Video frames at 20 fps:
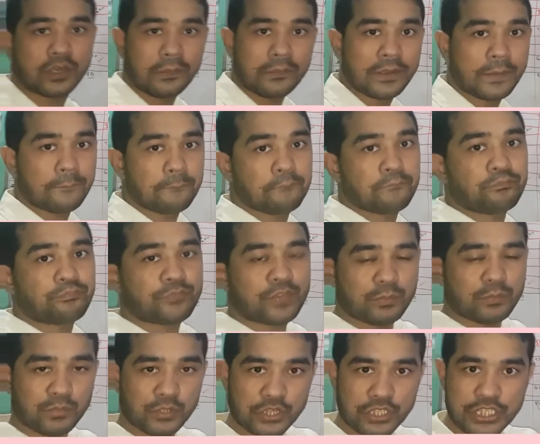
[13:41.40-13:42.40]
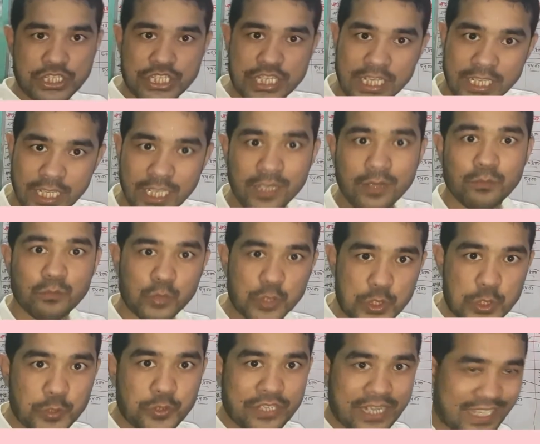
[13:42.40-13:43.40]
হবে প্রতিষ্ঠানে
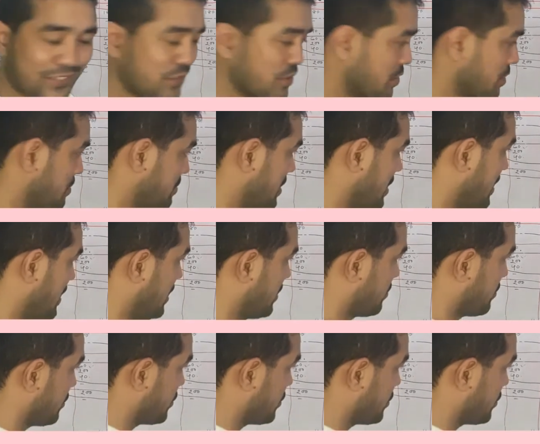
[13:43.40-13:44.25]
মজুত রাখতে হবে তো